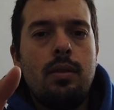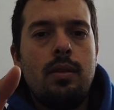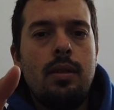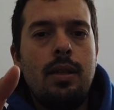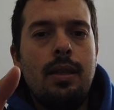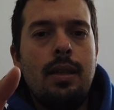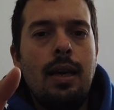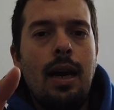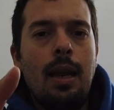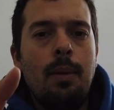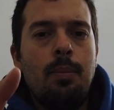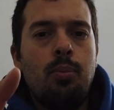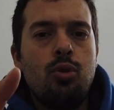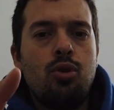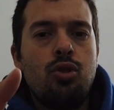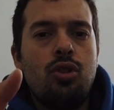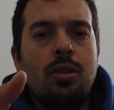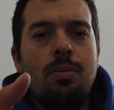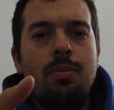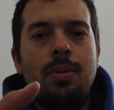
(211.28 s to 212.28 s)
ti dà la
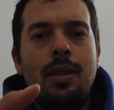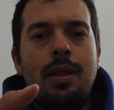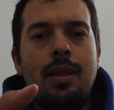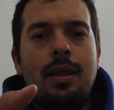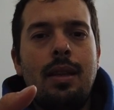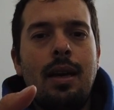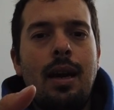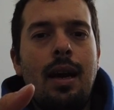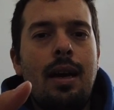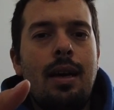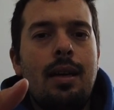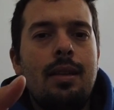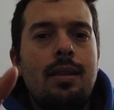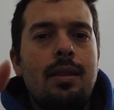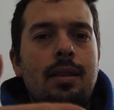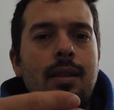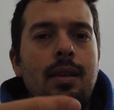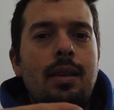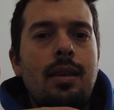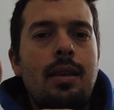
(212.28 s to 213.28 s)
possibilità
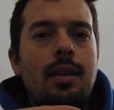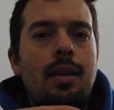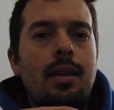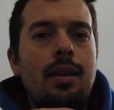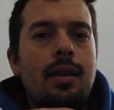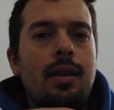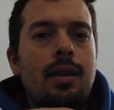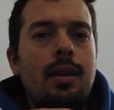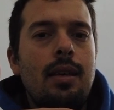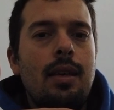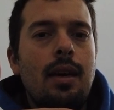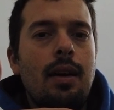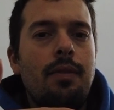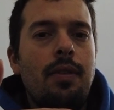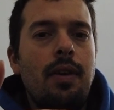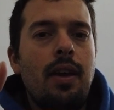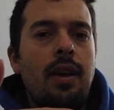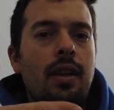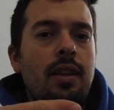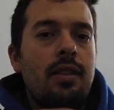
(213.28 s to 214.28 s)
di
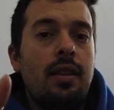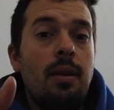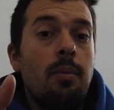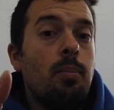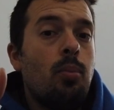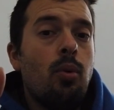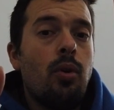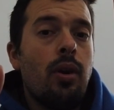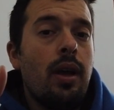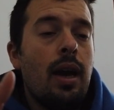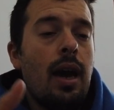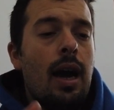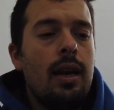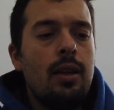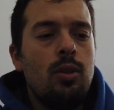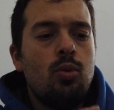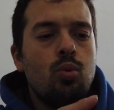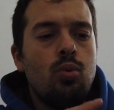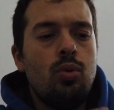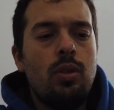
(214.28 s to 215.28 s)
avere in tempo
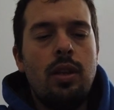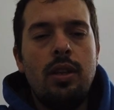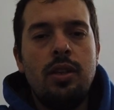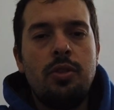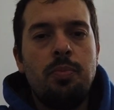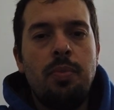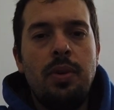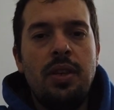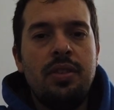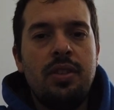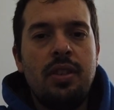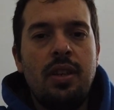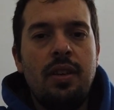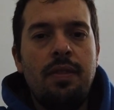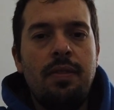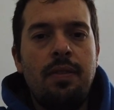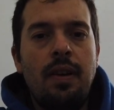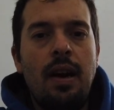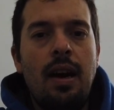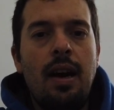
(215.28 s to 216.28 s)
reale tutte le spese che
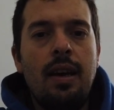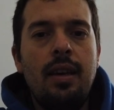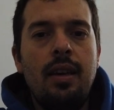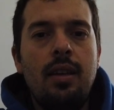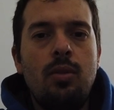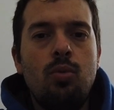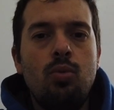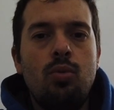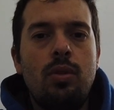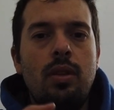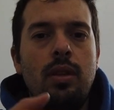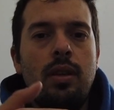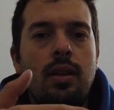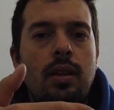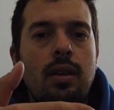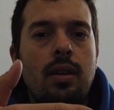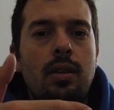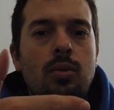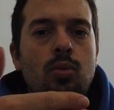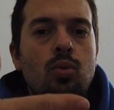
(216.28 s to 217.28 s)
fai
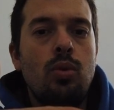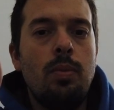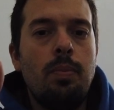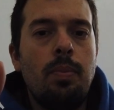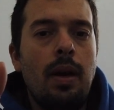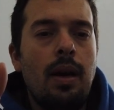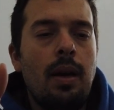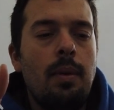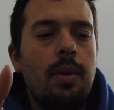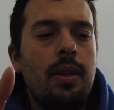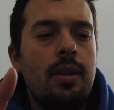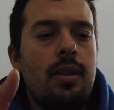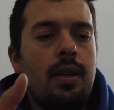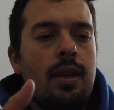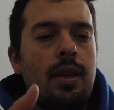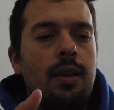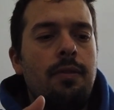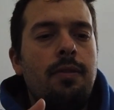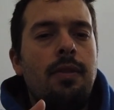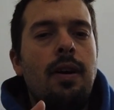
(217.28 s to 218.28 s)
tutte, tutti i pagamenti
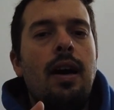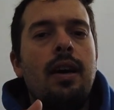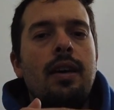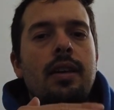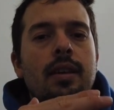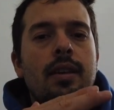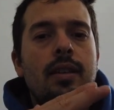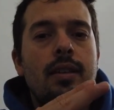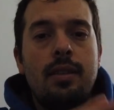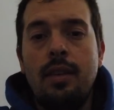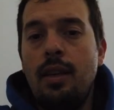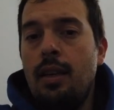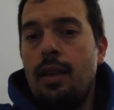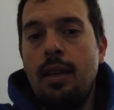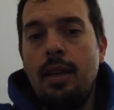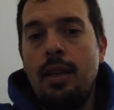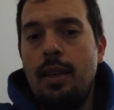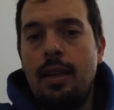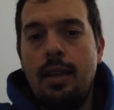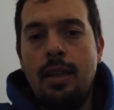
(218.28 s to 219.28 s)
che fai
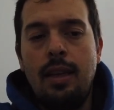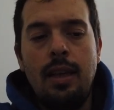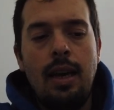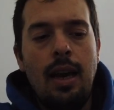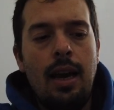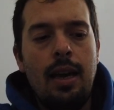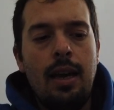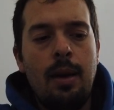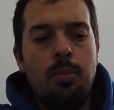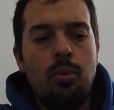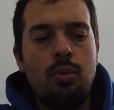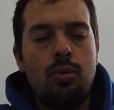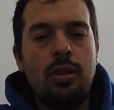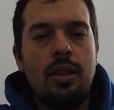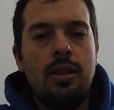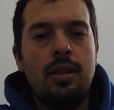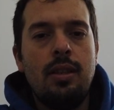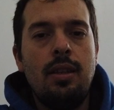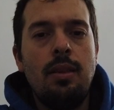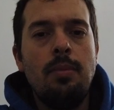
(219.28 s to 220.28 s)
li hai a
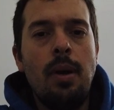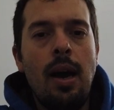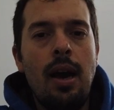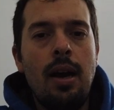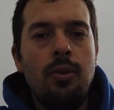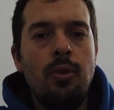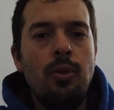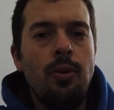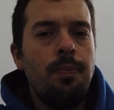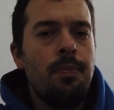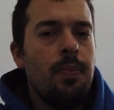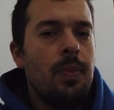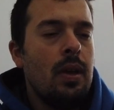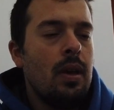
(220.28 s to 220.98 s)
portata di mano